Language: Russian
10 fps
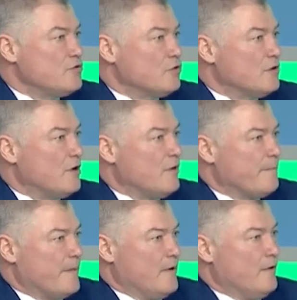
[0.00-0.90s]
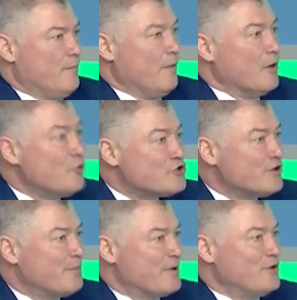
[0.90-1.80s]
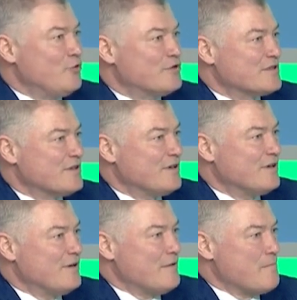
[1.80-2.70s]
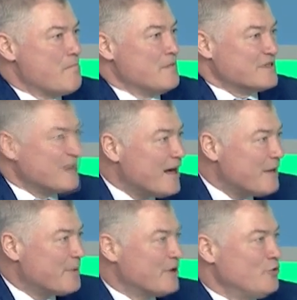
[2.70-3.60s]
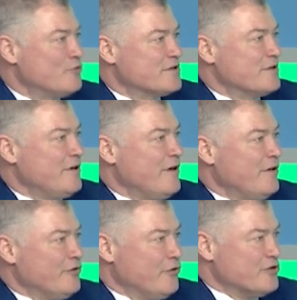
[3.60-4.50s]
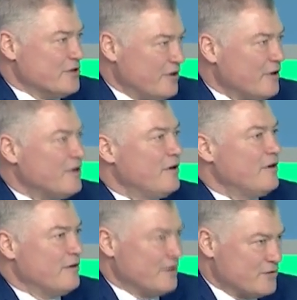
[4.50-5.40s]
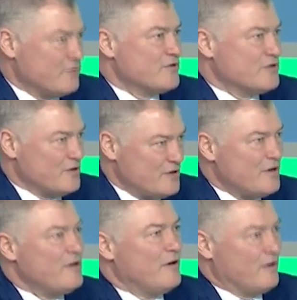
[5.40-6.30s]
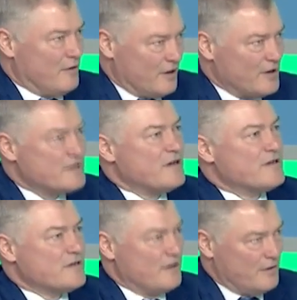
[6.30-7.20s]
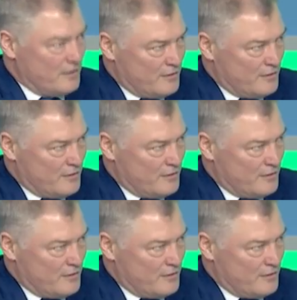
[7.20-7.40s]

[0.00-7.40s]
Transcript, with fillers: идет, э, молочная продукция, мясная продукция. То есть это э, на сегодняшний день реализация